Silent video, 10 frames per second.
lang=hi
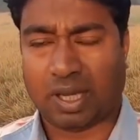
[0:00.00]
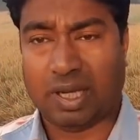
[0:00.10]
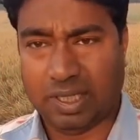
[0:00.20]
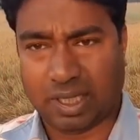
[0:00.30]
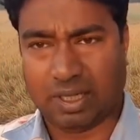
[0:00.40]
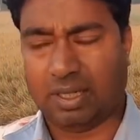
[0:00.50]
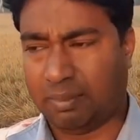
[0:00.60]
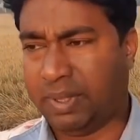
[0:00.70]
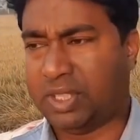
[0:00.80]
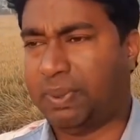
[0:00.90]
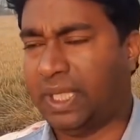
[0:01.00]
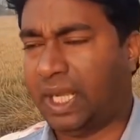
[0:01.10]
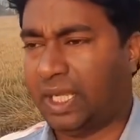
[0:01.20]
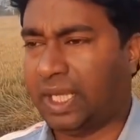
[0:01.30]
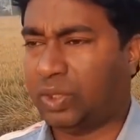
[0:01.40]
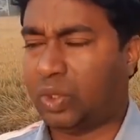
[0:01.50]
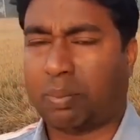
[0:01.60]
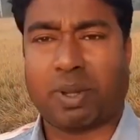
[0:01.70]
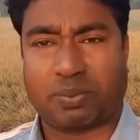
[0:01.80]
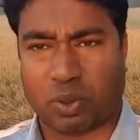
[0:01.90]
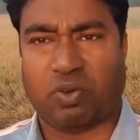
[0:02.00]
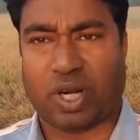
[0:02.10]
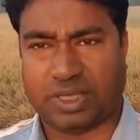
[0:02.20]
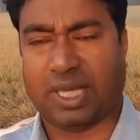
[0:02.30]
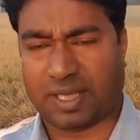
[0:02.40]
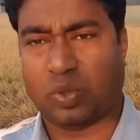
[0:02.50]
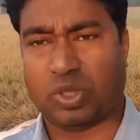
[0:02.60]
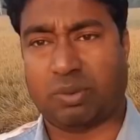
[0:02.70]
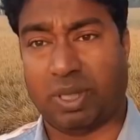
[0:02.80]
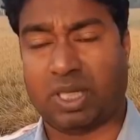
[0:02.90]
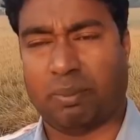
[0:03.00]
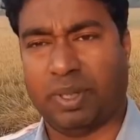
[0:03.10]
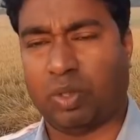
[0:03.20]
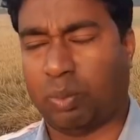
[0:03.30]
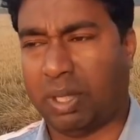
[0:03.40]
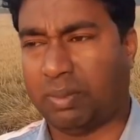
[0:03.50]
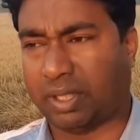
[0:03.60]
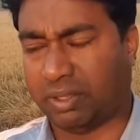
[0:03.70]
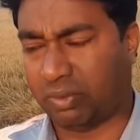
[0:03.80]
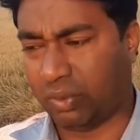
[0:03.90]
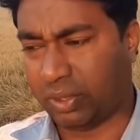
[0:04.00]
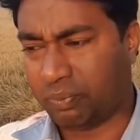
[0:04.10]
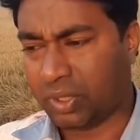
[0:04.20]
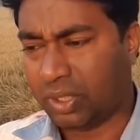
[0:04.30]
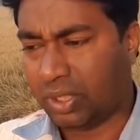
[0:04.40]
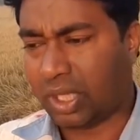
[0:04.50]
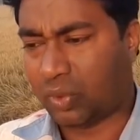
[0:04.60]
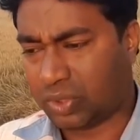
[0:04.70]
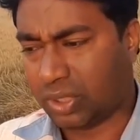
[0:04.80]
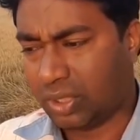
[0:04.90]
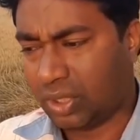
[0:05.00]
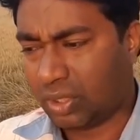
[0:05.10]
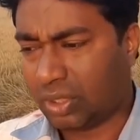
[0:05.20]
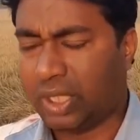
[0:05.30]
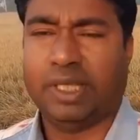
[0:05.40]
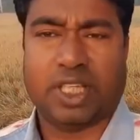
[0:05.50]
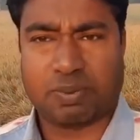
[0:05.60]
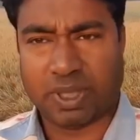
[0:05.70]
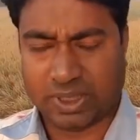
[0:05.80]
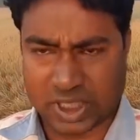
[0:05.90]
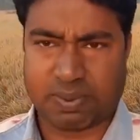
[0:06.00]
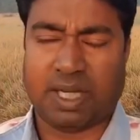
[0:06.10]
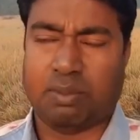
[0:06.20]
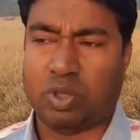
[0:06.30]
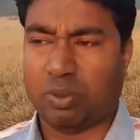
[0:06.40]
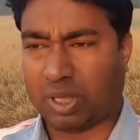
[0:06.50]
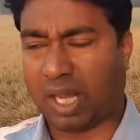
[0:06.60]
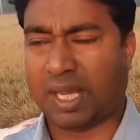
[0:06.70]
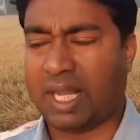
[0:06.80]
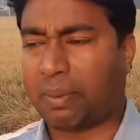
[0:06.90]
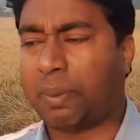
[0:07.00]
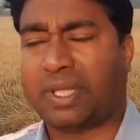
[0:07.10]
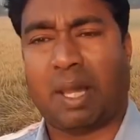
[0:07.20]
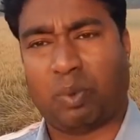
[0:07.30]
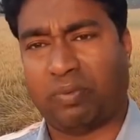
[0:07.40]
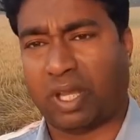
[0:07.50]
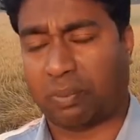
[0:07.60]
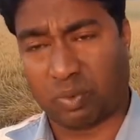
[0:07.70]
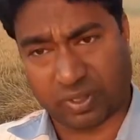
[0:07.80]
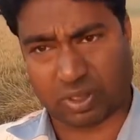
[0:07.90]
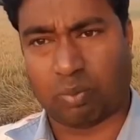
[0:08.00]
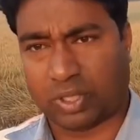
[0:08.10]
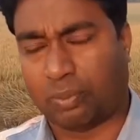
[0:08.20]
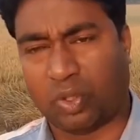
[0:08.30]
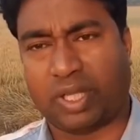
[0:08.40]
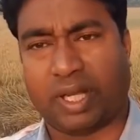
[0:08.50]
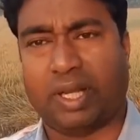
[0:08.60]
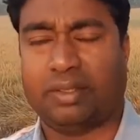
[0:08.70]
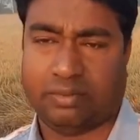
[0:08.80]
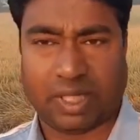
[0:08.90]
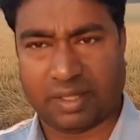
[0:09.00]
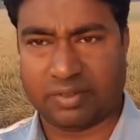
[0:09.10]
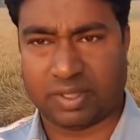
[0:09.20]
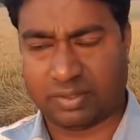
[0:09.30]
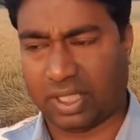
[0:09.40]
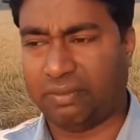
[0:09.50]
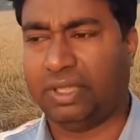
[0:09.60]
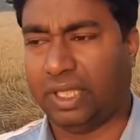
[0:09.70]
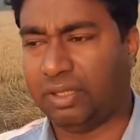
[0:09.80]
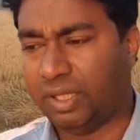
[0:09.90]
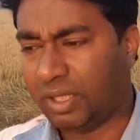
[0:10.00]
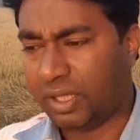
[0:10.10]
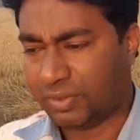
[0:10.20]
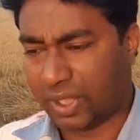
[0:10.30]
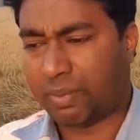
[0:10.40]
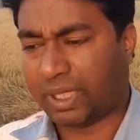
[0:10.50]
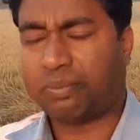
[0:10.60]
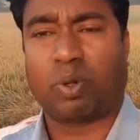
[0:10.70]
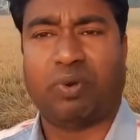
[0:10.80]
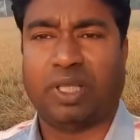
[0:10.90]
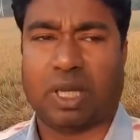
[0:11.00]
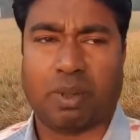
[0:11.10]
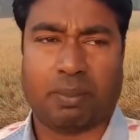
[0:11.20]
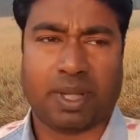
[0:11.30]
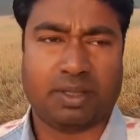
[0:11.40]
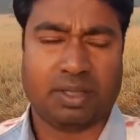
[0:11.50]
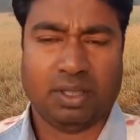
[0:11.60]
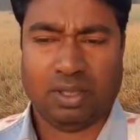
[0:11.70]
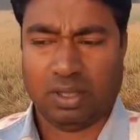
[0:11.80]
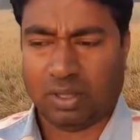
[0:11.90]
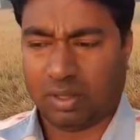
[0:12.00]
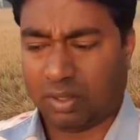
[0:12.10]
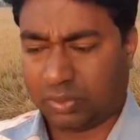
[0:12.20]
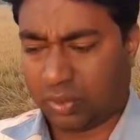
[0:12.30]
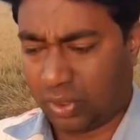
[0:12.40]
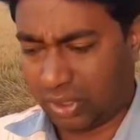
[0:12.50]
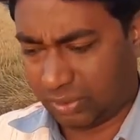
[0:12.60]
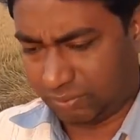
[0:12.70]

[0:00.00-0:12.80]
अगर लीगल बेस पे देखा जाए तो अपना प्रूफ होना चाहिए ऐसा कुछ एक बड़ी कंपनी को ब्लेम करते हुए या कुछ हितेश भाई हितेश भाई ने मुझे कहा कि आपके पास क्या प्रूफ है अगर प्रूफ है तो हम लोग सपोर्ट करेंगे तो दैट इज़ जेनविन थिंग सही बात है प्रूफ नहीं था मेरे पास तो